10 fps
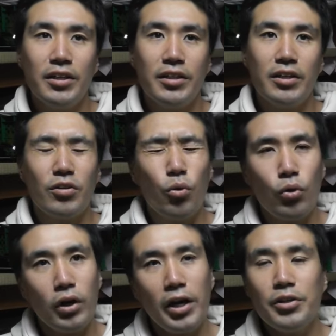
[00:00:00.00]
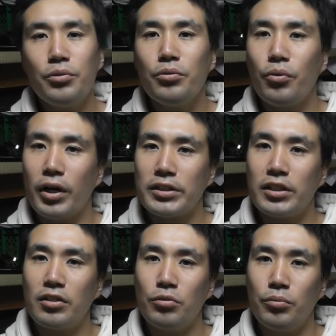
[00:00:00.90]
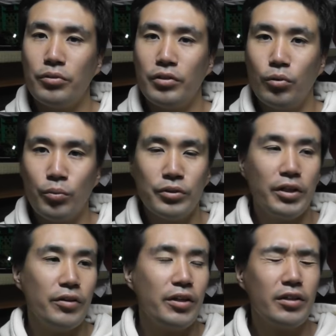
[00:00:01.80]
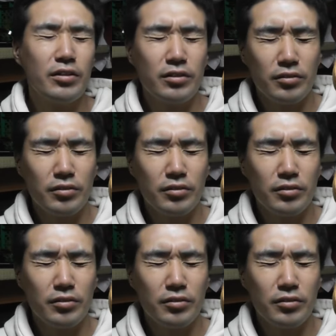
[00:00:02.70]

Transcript: ね、北海道の農家さんだと思う、思うんだよね。